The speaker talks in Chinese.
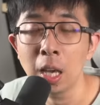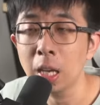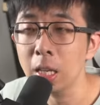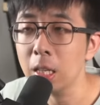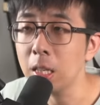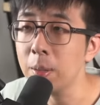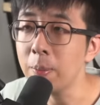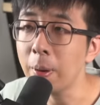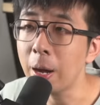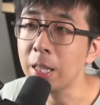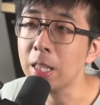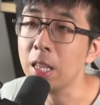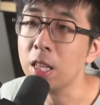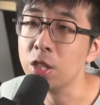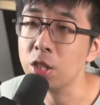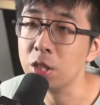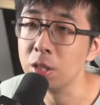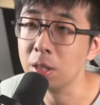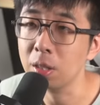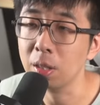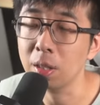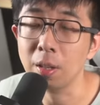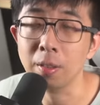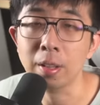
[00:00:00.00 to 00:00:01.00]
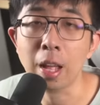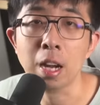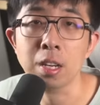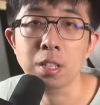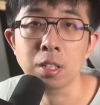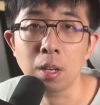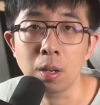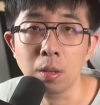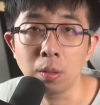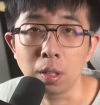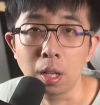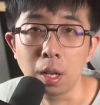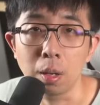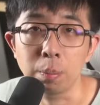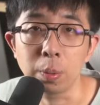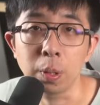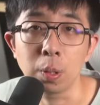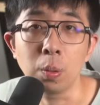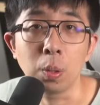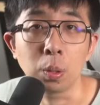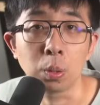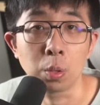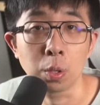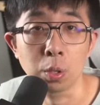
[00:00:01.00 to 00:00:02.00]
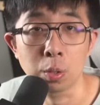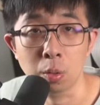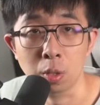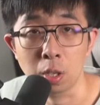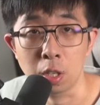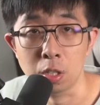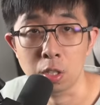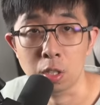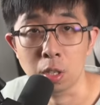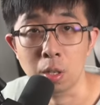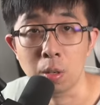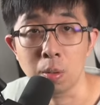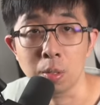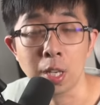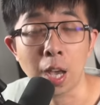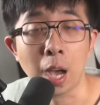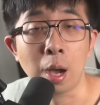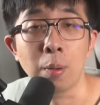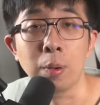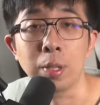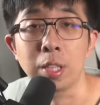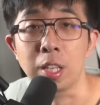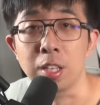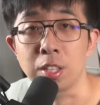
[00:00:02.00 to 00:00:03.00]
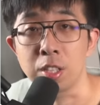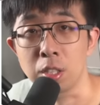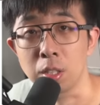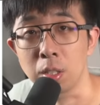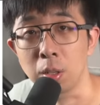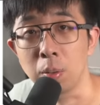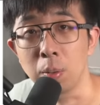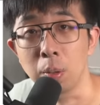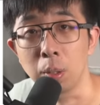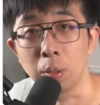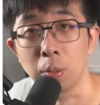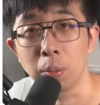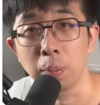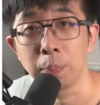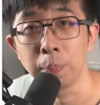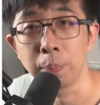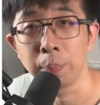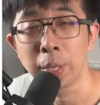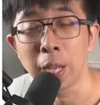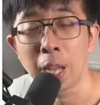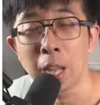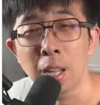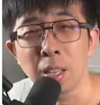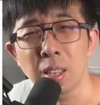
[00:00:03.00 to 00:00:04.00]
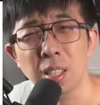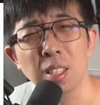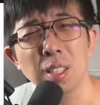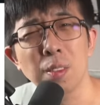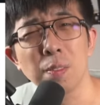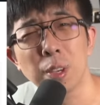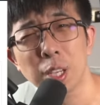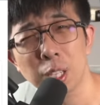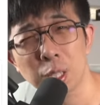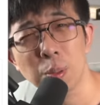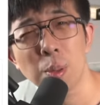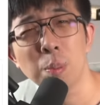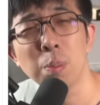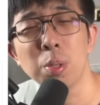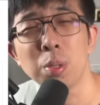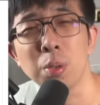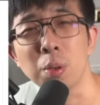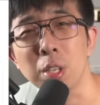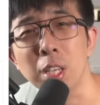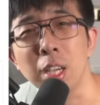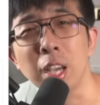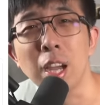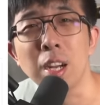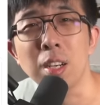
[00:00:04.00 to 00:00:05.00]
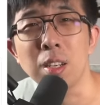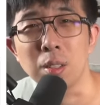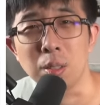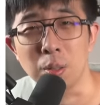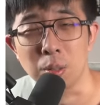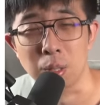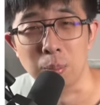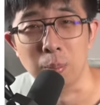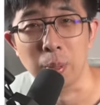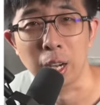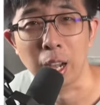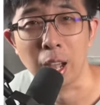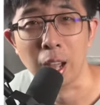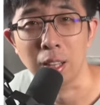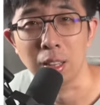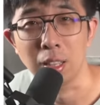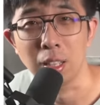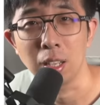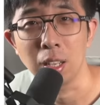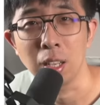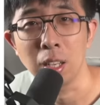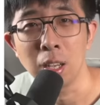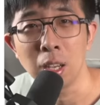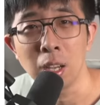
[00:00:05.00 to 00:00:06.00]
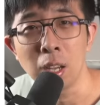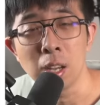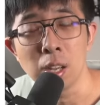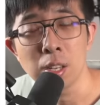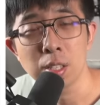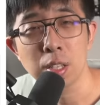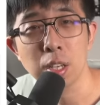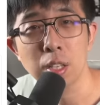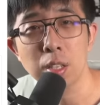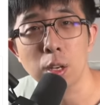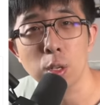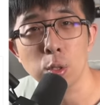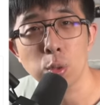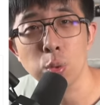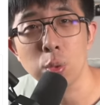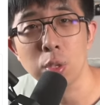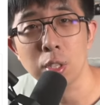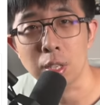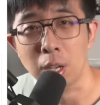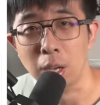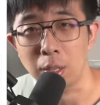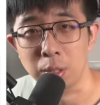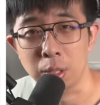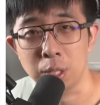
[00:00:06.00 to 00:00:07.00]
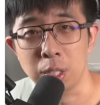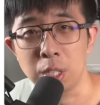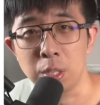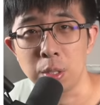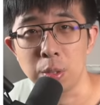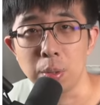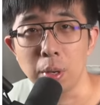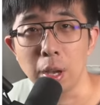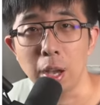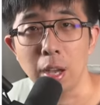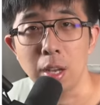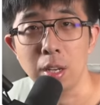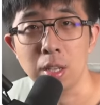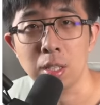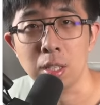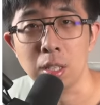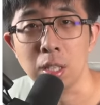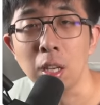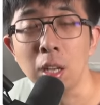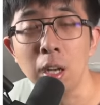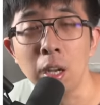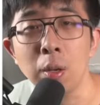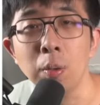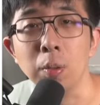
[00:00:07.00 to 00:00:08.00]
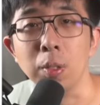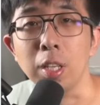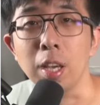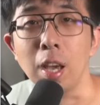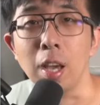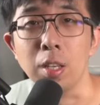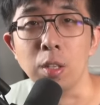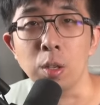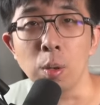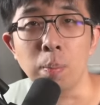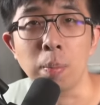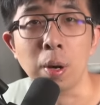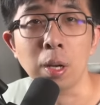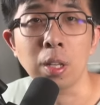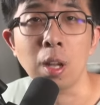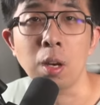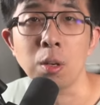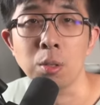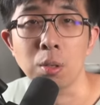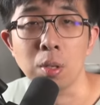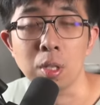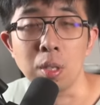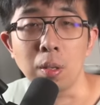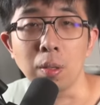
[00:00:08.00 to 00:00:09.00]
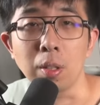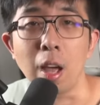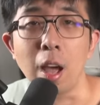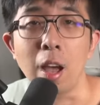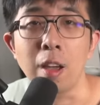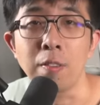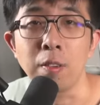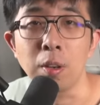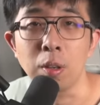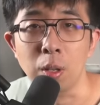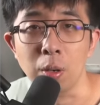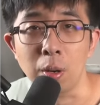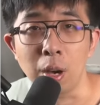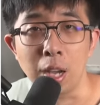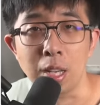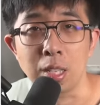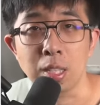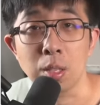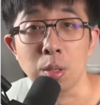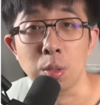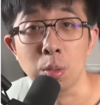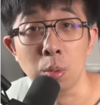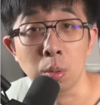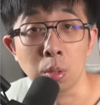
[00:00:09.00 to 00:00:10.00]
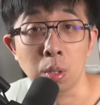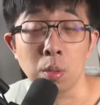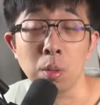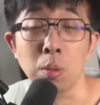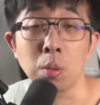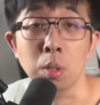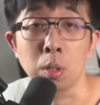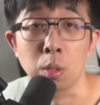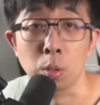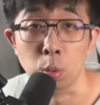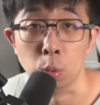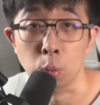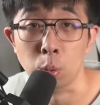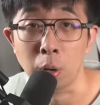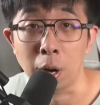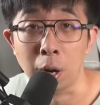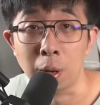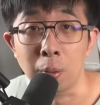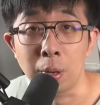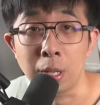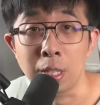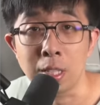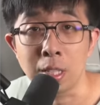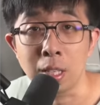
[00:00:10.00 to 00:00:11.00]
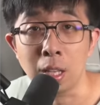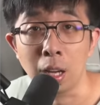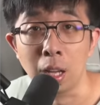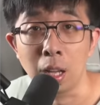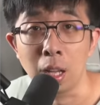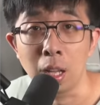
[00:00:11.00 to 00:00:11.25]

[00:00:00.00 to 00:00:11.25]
一八年事情闹大之后呢，苹果推出了折扣价换电池的活动。那你为什么不从一开始就这么干呢？这事儿最早的起源是一六年，有报道说有的 iPhone 6s 用着用着就突然关机了。